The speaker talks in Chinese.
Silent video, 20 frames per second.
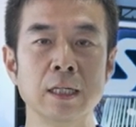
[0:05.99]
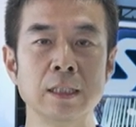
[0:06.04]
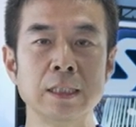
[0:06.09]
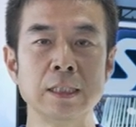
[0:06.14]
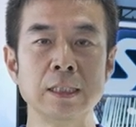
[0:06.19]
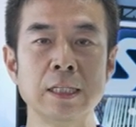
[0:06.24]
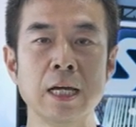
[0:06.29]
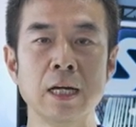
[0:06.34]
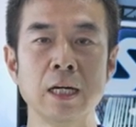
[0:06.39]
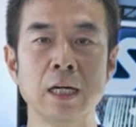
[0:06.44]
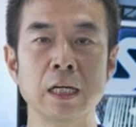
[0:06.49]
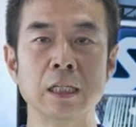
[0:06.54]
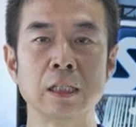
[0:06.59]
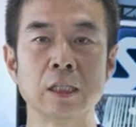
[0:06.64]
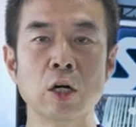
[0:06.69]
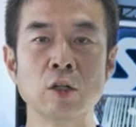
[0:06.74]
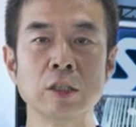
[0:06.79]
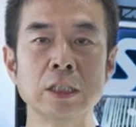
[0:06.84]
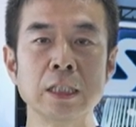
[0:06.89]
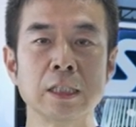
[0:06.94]
今天很
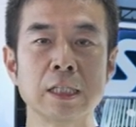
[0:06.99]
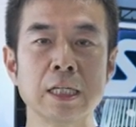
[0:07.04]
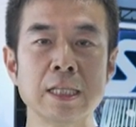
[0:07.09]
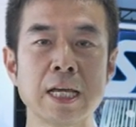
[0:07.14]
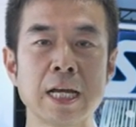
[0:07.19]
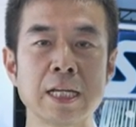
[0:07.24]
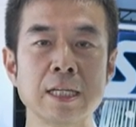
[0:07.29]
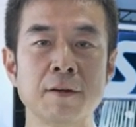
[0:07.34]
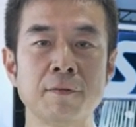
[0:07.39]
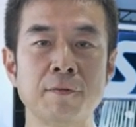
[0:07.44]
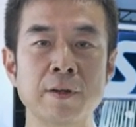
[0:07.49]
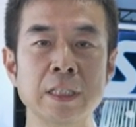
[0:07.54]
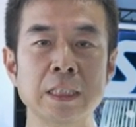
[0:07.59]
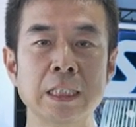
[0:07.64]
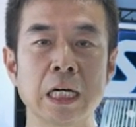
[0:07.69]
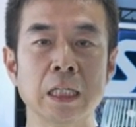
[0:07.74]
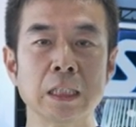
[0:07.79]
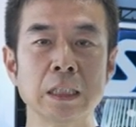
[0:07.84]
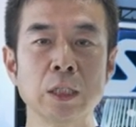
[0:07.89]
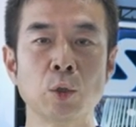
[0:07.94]
高兴跟大家分
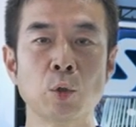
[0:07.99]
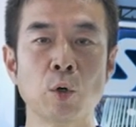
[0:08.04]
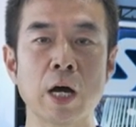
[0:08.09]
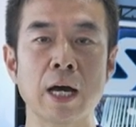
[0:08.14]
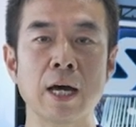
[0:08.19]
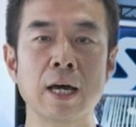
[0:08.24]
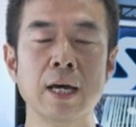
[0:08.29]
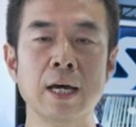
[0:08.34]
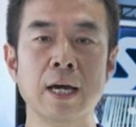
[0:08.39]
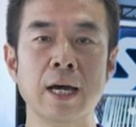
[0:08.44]
享一款